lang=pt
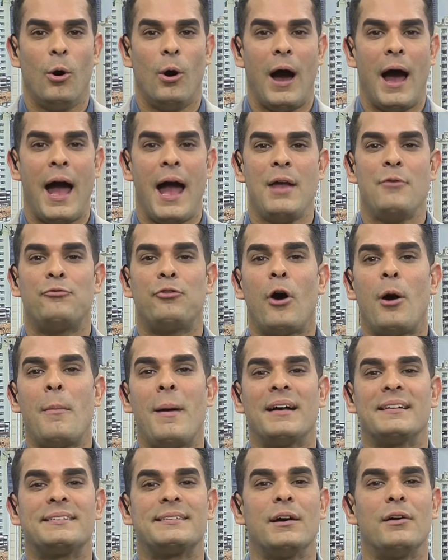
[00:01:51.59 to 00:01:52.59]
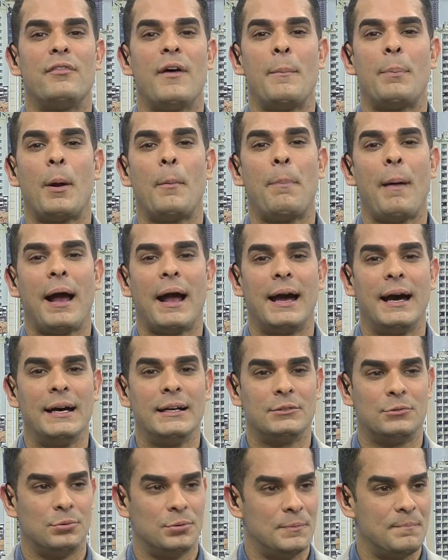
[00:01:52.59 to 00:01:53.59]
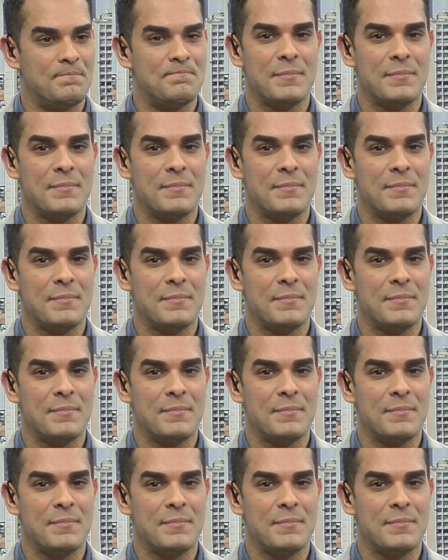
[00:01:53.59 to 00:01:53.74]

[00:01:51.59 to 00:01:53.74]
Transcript: a informação vai propagando.